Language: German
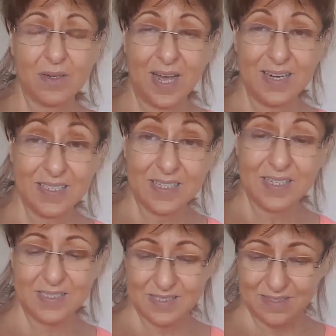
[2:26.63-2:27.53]
und alles
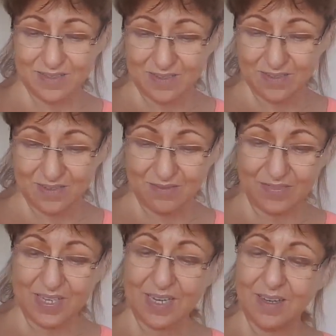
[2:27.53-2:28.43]
das
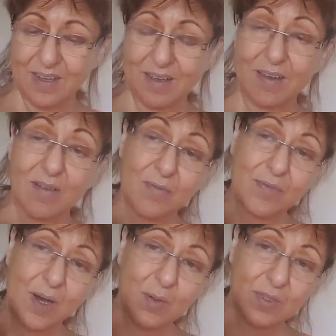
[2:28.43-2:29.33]
wegen
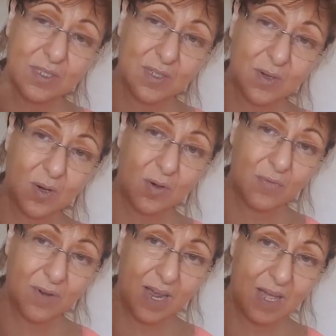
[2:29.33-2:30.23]
Fountain
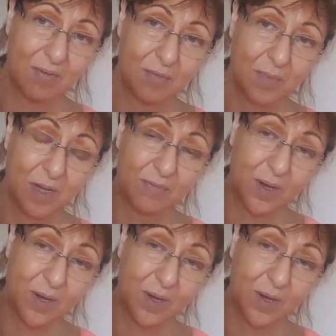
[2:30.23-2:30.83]
of Life.